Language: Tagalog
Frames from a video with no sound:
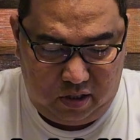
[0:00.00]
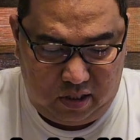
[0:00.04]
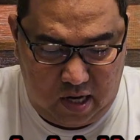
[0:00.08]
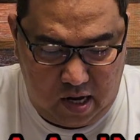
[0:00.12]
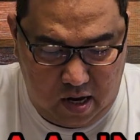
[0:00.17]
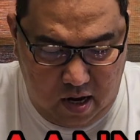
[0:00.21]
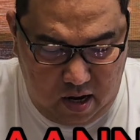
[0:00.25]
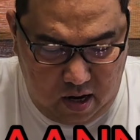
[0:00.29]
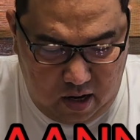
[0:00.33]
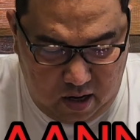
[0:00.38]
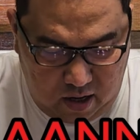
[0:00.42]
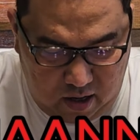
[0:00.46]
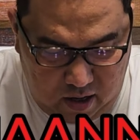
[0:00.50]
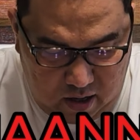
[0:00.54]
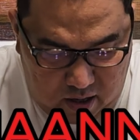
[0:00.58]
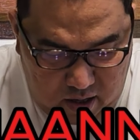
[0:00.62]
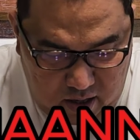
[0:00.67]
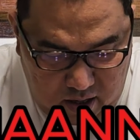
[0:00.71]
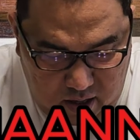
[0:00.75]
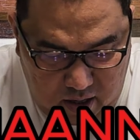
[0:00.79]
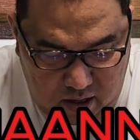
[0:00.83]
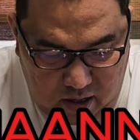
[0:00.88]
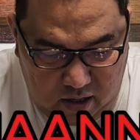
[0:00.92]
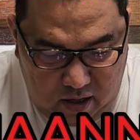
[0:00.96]
si
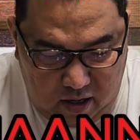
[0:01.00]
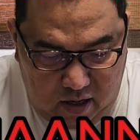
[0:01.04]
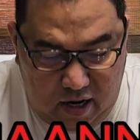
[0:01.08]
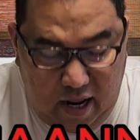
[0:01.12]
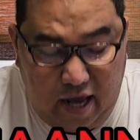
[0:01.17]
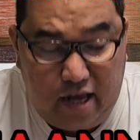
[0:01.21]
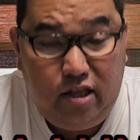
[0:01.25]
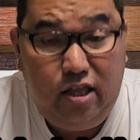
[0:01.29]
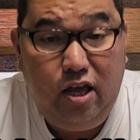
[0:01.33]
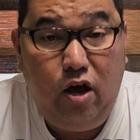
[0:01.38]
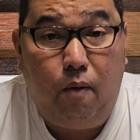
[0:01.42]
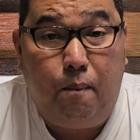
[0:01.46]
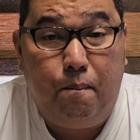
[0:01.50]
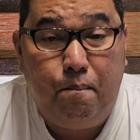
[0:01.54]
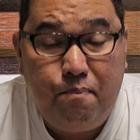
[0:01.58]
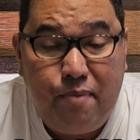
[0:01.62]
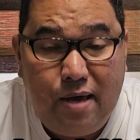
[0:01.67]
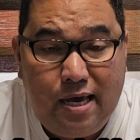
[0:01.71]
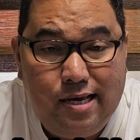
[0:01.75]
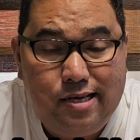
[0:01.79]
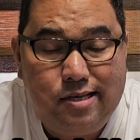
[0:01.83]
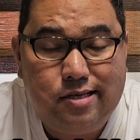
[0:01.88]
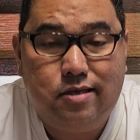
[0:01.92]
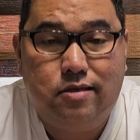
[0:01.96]
Lady of
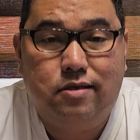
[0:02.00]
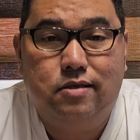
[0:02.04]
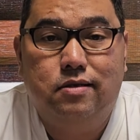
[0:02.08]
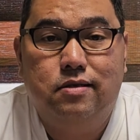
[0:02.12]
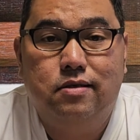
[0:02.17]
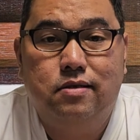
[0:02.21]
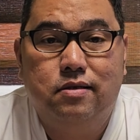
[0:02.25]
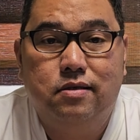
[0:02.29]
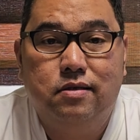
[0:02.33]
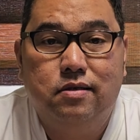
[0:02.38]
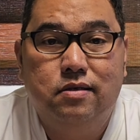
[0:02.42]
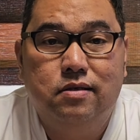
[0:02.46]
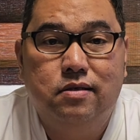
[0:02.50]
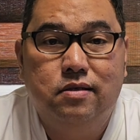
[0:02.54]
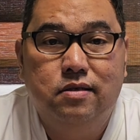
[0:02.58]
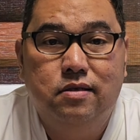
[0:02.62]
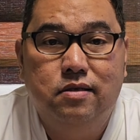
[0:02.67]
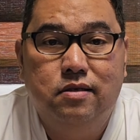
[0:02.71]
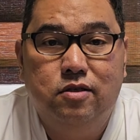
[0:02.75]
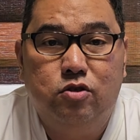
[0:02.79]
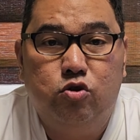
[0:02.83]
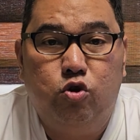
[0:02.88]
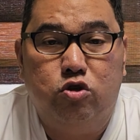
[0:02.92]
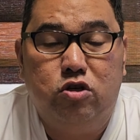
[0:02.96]
Peace.
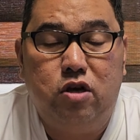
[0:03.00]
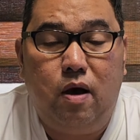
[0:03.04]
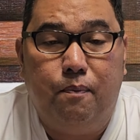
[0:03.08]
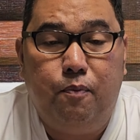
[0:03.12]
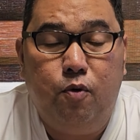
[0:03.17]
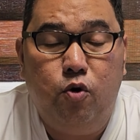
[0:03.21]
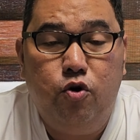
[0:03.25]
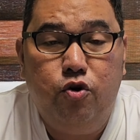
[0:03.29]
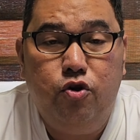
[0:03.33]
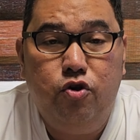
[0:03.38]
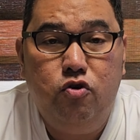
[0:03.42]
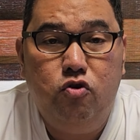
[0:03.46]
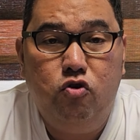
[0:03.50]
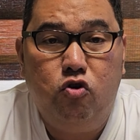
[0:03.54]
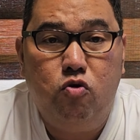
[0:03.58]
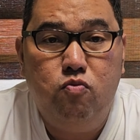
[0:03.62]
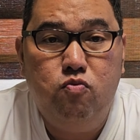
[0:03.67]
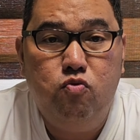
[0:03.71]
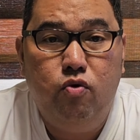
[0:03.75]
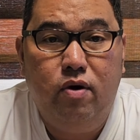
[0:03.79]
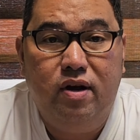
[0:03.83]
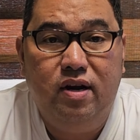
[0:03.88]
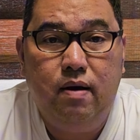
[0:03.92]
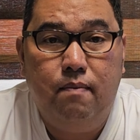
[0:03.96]
So siya po yung
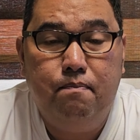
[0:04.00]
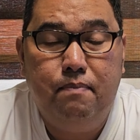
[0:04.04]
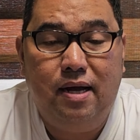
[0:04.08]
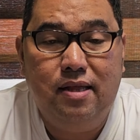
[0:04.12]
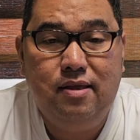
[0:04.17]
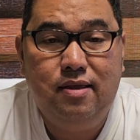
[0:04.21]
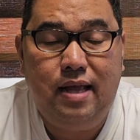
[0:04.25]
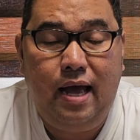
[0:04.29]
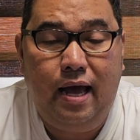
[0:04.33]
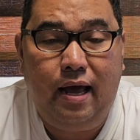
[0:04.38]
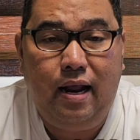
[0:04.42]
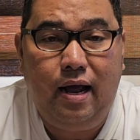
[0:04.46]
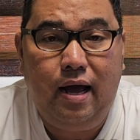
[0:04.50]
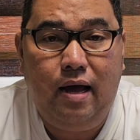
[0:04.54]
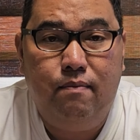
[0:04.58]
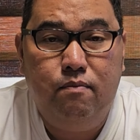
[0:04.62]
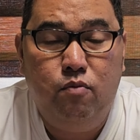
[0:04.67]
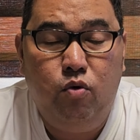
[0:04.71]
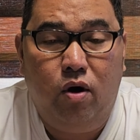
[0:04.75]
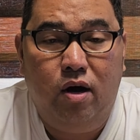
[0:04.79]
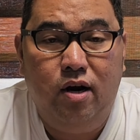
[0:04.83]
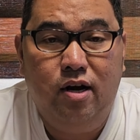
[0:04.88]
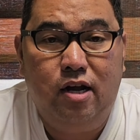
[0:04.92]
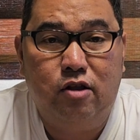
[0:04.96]
kumuha ng bandera.
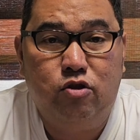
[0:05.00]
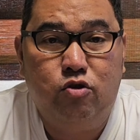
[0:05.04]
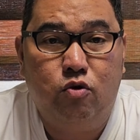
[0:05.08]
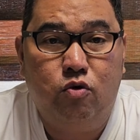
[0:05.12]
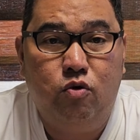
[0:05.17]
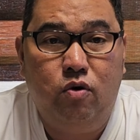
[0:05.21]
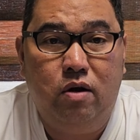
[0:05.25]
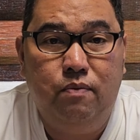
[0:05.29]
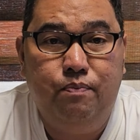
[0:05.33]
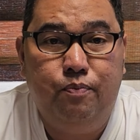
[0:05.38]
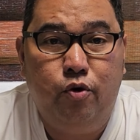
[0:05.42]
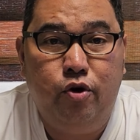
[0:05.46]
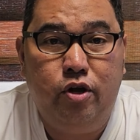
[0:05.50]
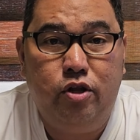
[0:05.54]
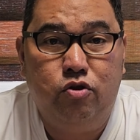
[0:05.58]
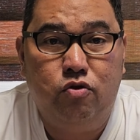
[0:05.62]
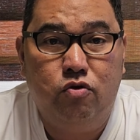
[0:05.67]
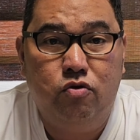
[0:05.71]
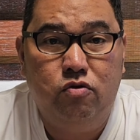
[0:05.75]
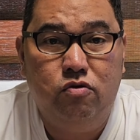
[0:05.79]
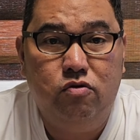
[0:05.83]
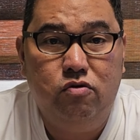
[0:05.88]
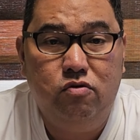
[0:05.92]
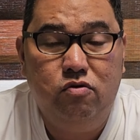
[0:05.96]
Mukhang naturuan po
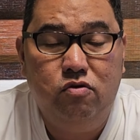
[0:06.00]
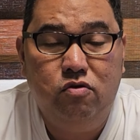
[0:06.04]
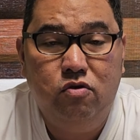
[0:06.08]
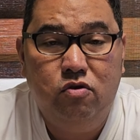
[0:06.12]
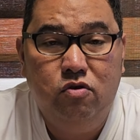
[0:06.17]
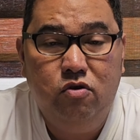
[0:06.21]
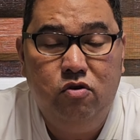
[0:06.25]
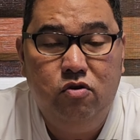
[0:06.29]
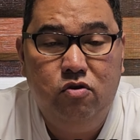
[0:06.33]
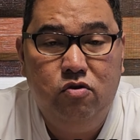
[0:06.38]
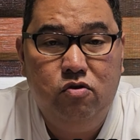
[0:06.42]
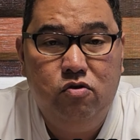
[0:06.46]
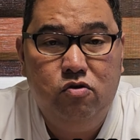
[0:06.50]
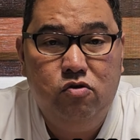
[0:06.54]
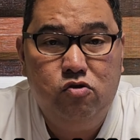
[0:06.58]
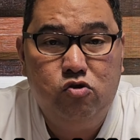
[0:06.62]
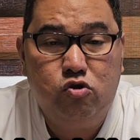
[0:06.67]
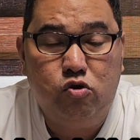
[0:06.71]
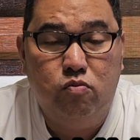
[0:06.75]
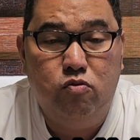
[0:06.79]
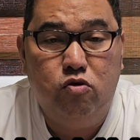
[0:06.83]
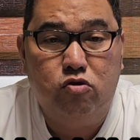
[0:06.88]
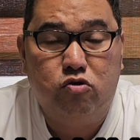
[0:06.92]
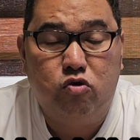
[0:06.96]
itong
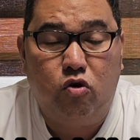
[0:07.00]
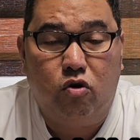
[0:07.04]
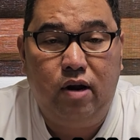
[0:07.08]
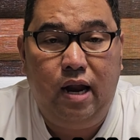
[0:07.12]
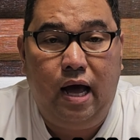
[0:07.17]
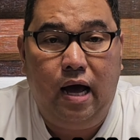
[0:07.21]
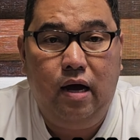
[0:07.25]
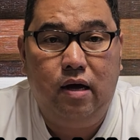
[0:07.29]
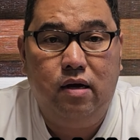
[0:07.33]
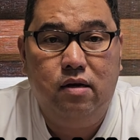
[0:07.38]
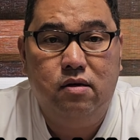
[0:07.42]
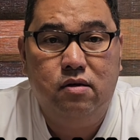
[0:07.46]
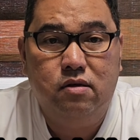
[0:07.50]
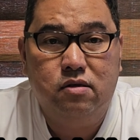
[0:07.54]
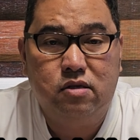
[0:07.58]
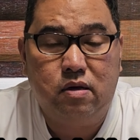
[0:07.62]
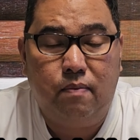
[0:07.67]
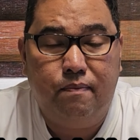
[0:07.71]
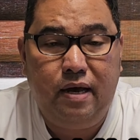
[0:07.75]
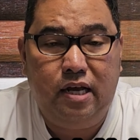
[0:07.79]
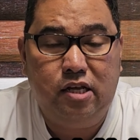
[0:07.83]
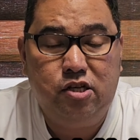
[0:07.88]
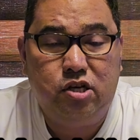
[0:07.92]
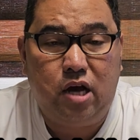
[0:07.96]
tumutok lang
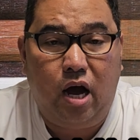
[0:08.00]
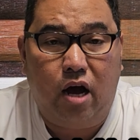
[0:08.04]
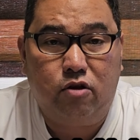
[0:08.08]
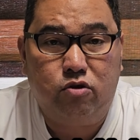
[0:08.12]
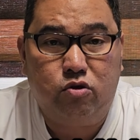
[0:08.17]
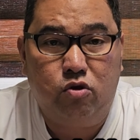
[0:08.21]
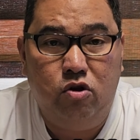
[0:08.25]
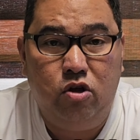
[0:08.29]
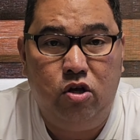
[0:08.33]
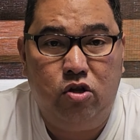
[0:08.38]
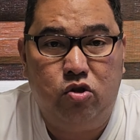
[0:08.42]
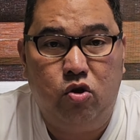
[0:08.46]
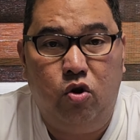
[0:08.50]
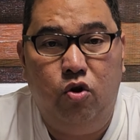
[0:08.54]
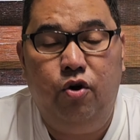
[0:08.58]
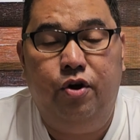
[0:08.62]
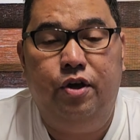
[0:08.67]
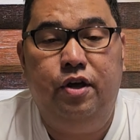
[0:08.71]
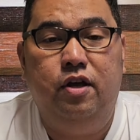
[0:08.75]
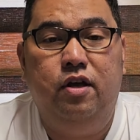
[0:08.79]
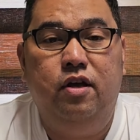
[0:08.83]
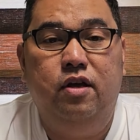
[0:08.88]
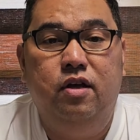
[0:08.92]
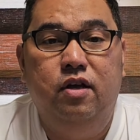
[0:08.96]
sabay tsak
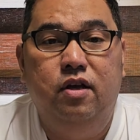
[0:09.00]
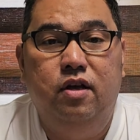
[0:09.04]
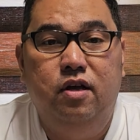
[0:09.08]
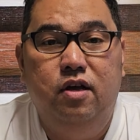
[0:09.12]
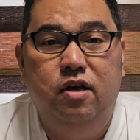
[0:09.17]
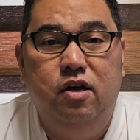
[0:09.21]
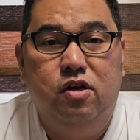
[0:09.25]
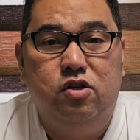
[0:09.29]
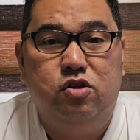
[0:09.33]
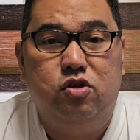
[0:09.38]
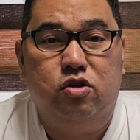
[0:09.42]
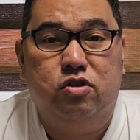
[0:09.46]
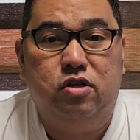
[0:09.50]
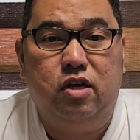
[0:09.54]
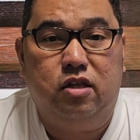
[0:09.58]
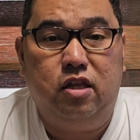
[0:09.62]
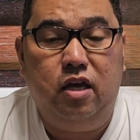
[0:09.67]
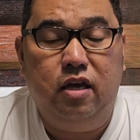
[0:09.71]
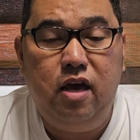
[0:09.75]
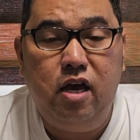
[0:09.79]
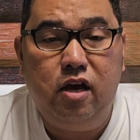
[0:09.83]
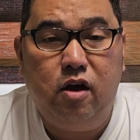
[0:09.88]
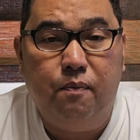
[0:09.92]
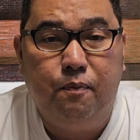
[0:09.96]
tuloy-tuloy. So sa
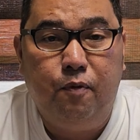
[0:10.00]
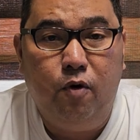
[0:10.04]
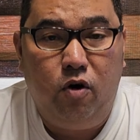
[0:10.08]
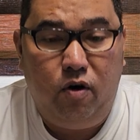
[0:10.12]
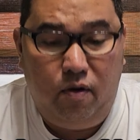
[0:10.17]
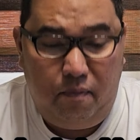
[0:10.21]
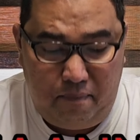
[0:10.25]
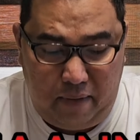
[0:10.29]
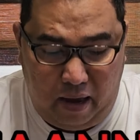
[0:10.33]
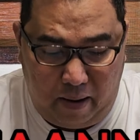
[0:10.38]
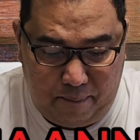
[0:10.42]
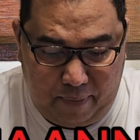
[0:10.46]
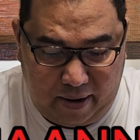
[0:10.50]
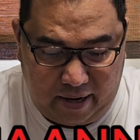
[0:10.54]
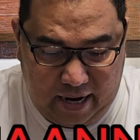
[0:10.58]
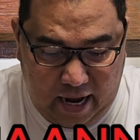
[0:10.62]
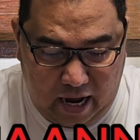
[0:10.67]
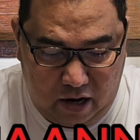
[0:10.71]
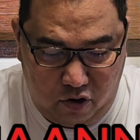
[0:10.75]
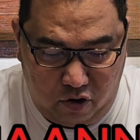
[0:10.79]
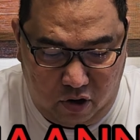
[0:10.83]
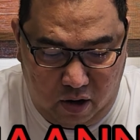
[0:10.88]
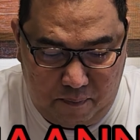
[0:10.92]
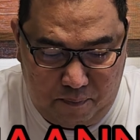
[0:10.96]
tingin ko po, may
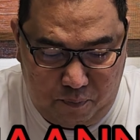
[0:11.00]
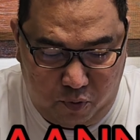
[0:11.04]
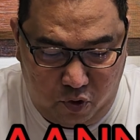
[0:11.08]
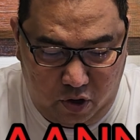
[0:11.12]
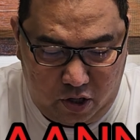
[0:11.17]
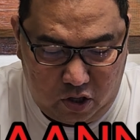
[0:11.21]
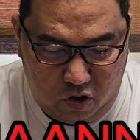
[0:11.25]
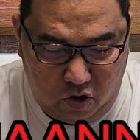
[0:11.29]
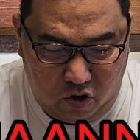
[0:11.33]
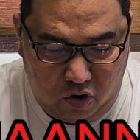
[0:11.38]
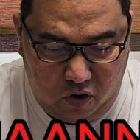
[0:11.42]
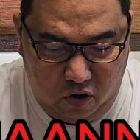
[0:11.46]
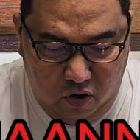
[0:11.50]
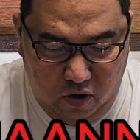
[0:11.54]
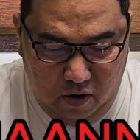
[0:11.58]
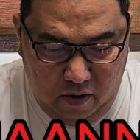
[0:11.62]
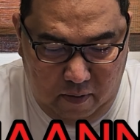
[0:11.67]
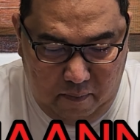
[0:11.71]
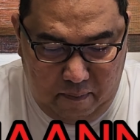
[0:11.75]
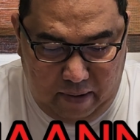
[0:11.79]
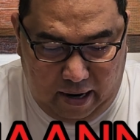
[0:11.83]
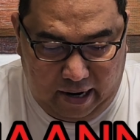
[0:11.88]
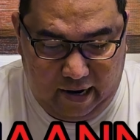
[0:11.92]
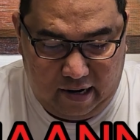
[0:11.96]
panalo rin po ito.
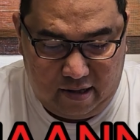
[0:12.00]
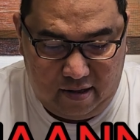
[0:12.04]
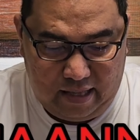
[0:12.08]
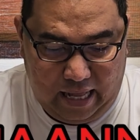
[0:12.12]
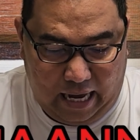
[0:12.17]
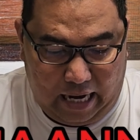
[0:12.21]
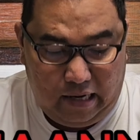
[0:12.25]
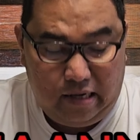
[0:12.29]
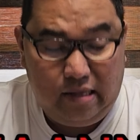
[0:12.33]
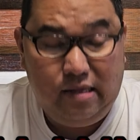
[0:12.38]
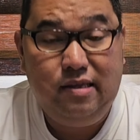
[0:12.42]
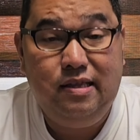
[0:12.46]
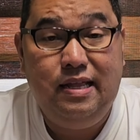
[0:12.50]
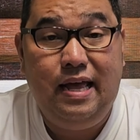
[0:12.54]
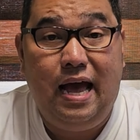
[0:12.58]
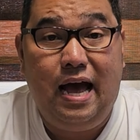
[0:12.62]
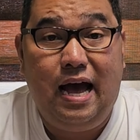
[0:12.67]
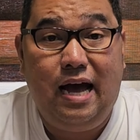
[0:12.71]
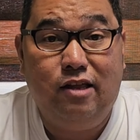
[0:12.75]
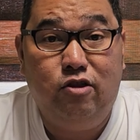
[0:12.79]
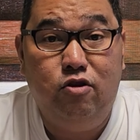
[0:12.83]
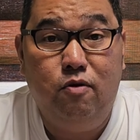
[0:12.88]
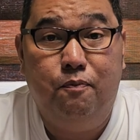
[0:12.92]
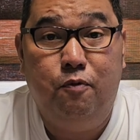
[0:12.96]
Magandang
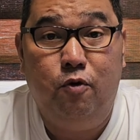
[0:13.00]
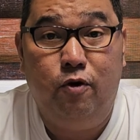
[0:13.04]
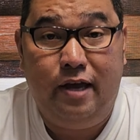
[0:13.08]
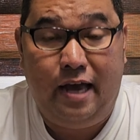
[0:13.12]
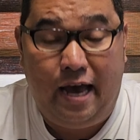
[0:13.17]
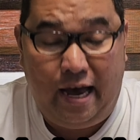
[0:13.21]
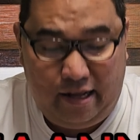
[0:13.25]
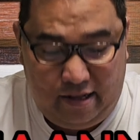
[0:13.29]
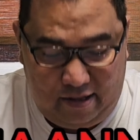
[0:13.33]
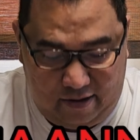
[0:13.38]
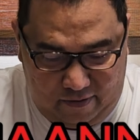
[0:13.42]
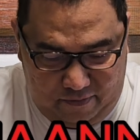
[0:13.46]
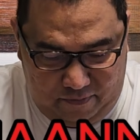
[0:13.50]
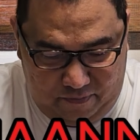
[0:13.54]
dehado po yan.